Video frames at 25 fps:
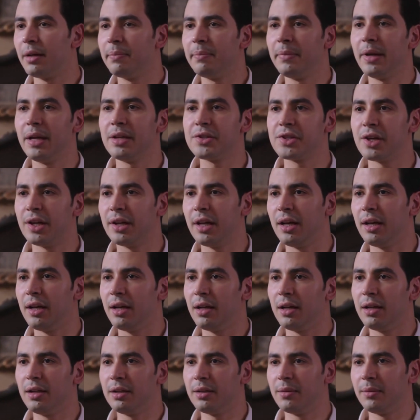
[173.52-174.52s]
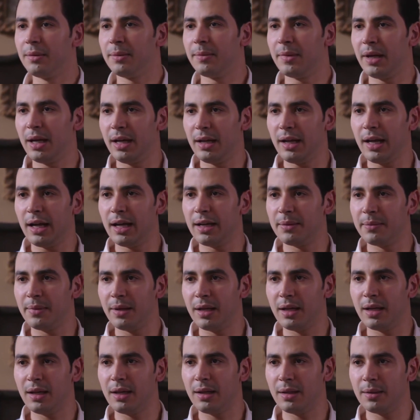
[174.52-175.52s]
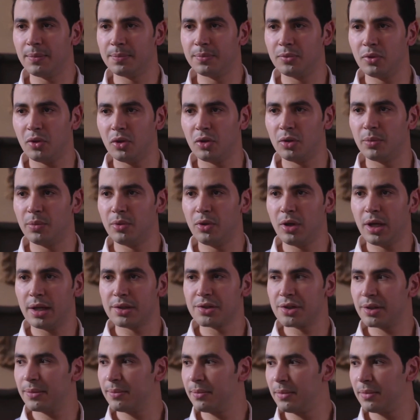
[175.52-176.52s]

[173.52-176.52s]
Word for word: آه، طب ماشي انا يا ماما هلحق بقى بتوع البويا